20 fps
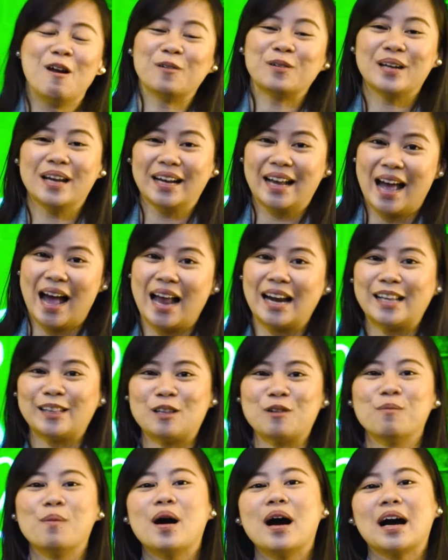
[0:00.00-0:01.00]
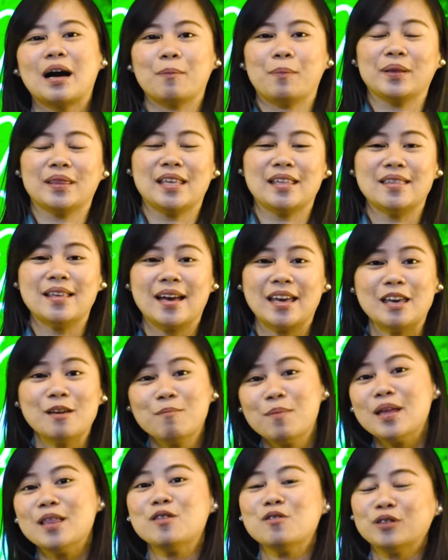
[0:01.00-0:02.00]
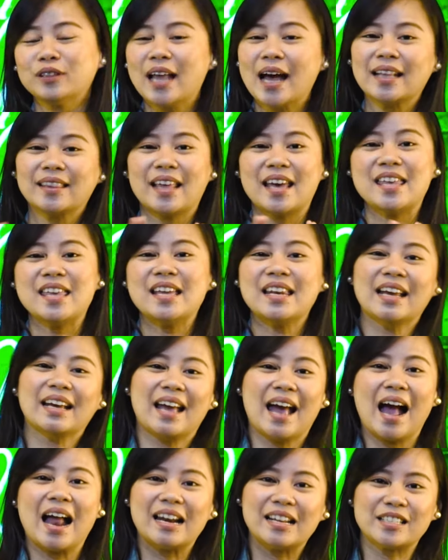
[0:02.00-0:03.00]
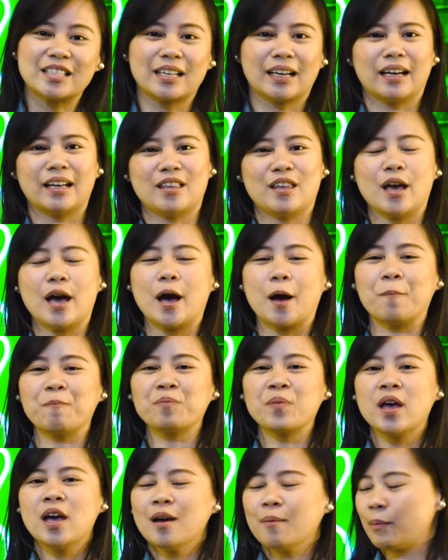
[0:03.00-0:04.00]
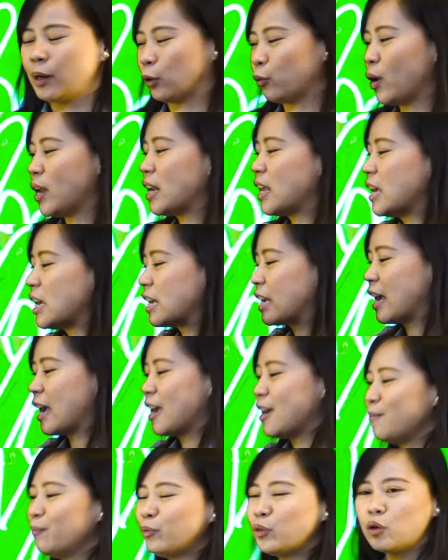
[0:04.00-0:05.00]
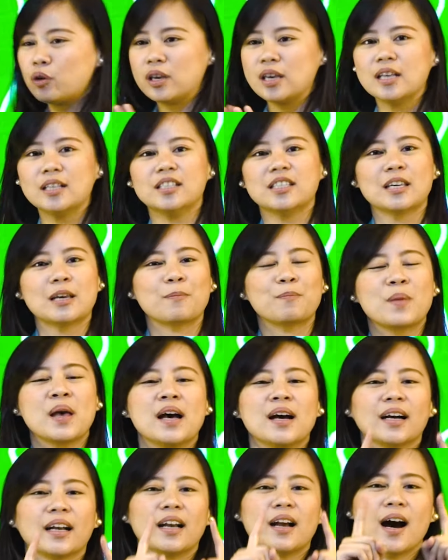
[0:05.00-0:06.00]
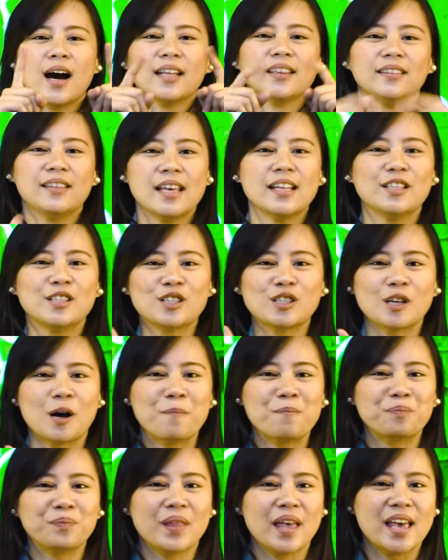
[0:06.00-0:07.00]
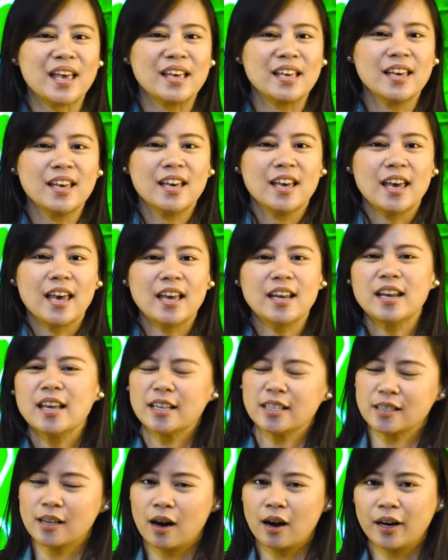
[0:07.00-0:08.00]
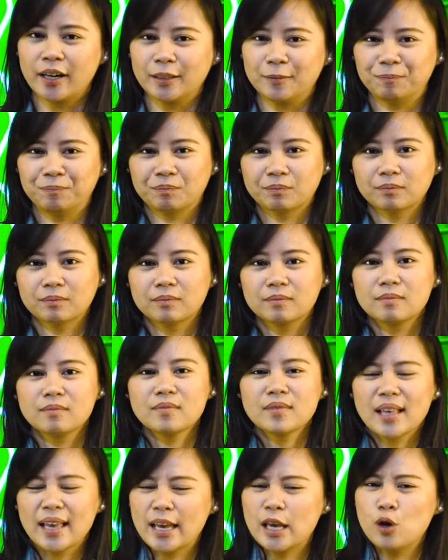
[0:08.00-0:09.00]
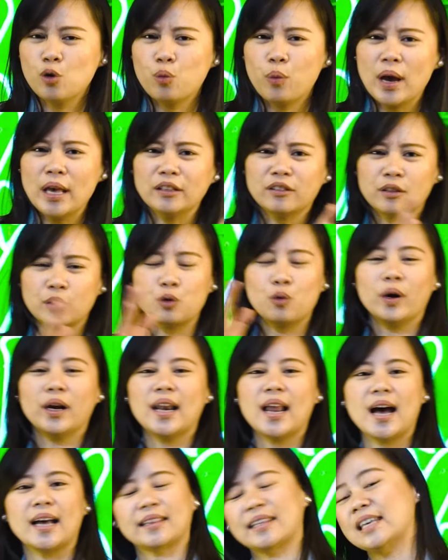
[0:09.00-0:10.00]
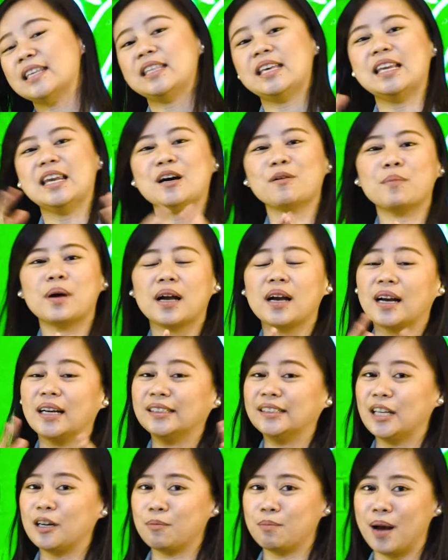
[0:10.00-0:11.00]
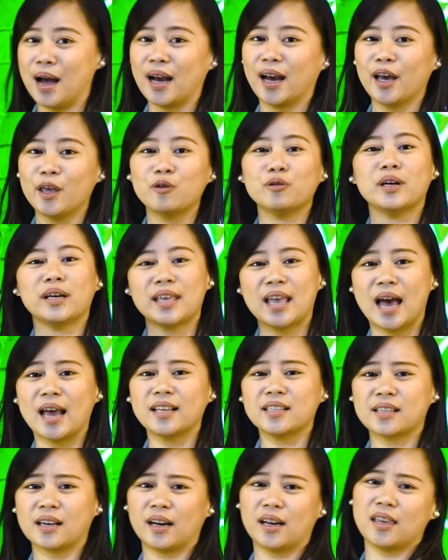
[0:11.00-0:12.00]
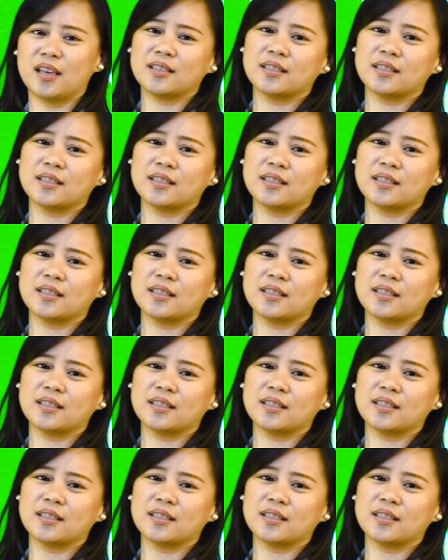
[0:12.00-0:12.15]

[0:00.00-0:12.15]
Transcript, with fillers: lalong nagalit yung mga kapatid niya. Even yung tatay niya nagalit sa kanya. But when he came to Egypt, God did something in his heart. He went through a lot. Hindi lang magagandang bagay yung nangyari sa